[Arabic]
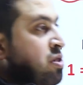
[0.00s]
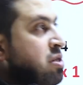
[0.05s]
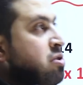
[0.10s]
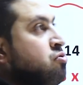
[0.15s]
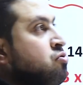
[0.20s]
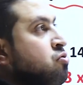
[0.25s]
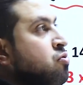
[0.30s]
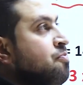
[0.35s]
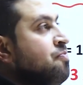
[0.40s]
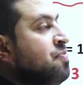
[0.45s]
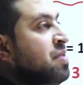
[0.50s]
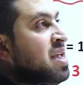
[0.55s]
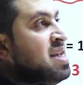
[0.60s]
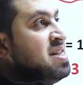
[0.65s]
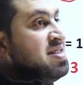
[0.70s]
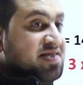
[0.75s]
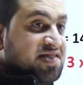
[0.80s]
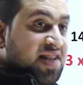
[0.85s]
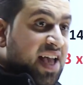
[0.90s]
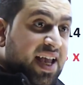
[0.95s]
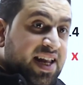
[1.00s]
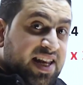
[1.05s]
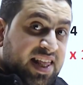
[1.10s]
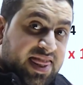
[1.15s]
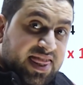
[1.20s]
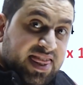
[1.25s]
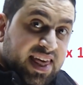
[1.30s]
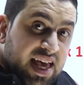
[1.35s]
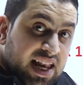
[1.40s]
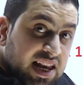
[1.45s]
كتلته زائد
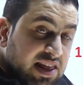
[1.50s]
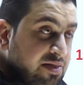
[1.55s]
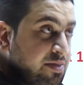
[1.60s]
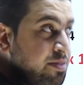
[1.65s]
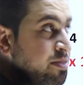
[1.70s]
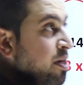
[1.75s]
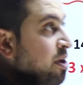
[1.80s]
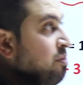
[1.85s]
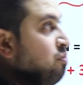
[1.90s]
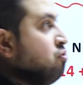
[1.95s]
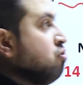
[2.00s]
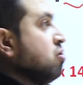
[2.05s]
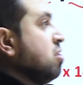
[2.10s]
الثالث ضرب